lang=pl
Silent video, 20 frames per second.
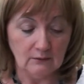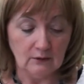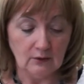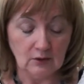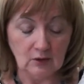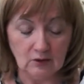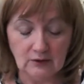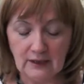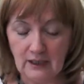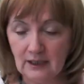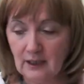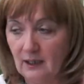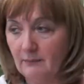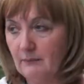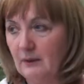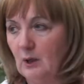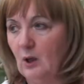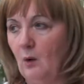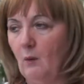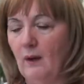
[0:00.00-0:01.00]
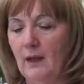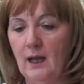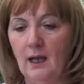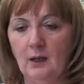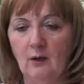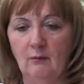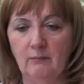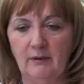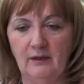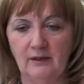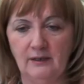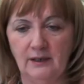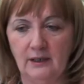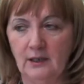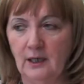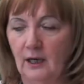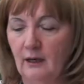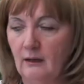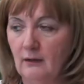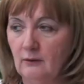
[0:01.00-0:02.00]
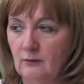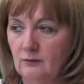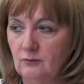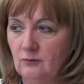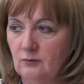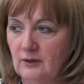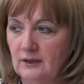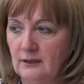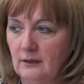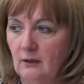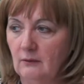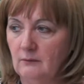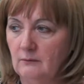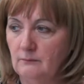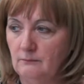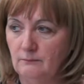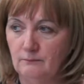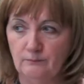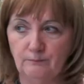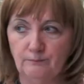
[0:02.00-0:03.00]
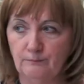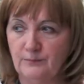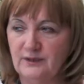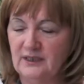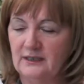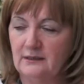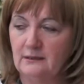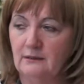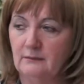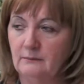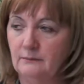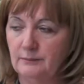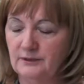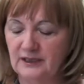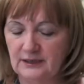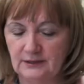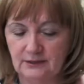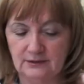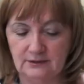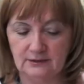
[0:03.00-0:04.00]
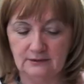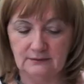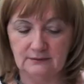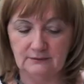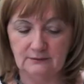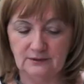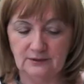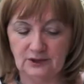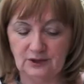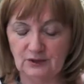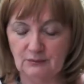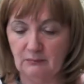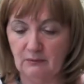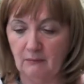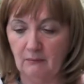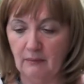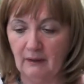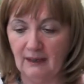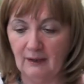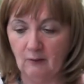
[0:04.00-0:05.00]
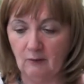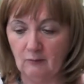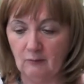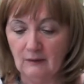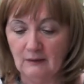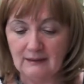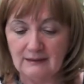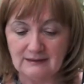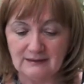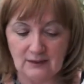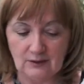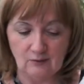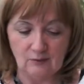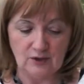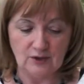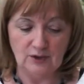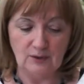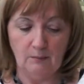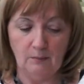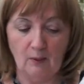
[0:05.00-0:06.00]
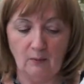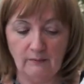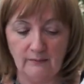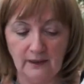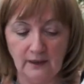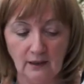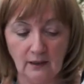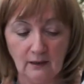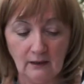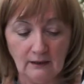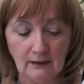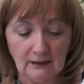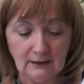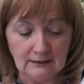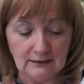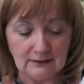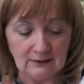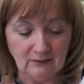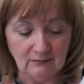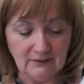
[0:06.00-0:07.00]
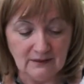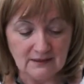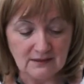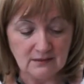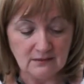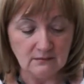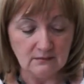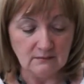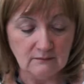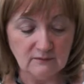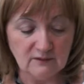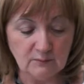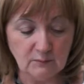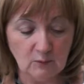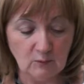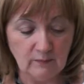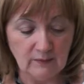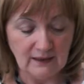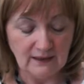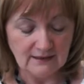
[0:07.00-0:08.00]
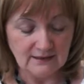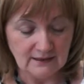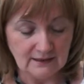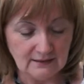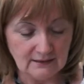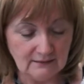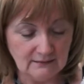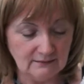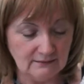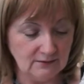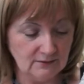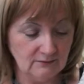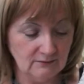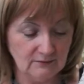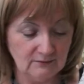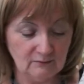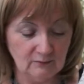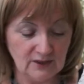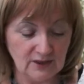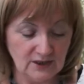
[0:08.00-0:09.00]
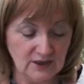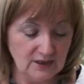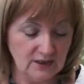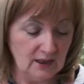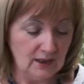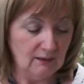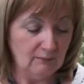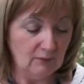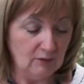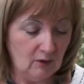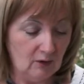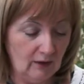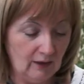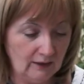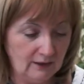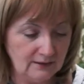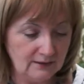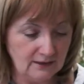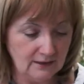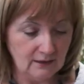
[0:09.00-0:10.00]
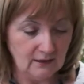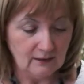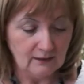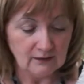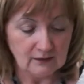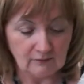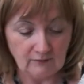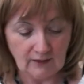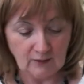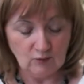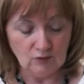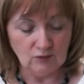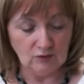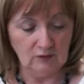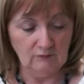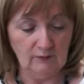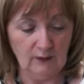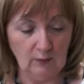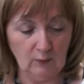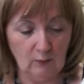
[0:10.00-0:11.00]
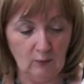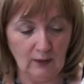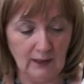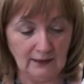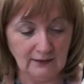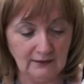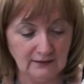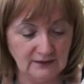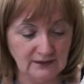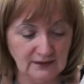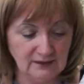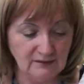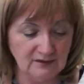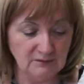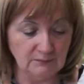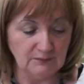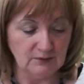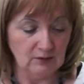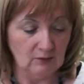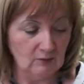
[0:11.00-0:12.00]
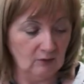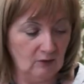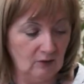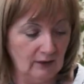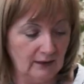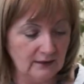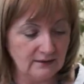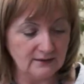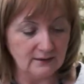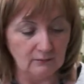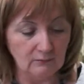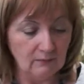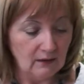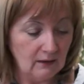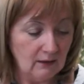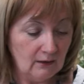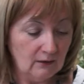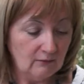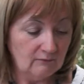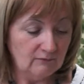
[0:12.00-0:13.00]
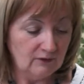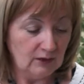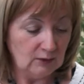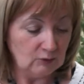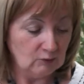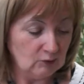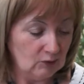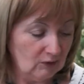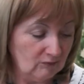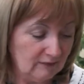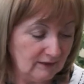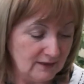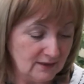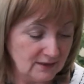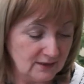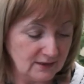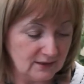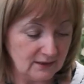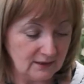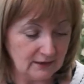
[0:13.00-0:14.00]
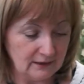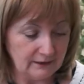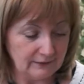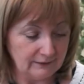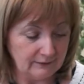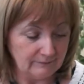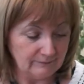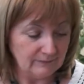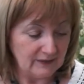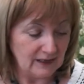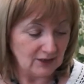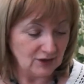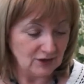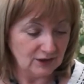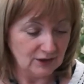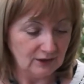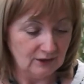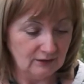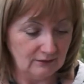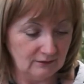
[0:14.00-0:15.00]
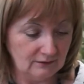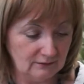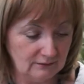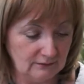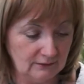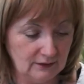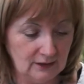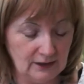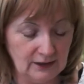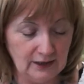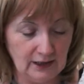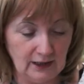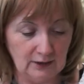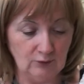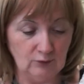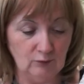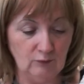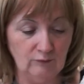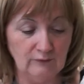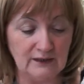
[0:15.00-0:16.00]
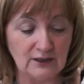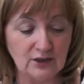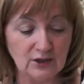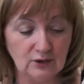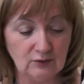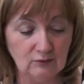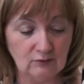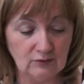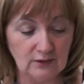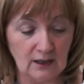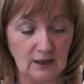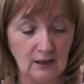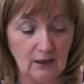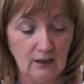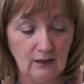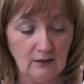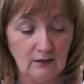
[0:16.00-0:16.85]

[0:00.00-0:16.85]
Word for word: y, rodaka Mikołaja Kopernika, którego mm, przed, przed siedzibą banku znajduje się pomnik. Natomiast współpraca z właścicielem kolekcji trwa już od wielu lat. Chcieliśmy tą kolekcją wyedukować naszych klientów, naszych tutaj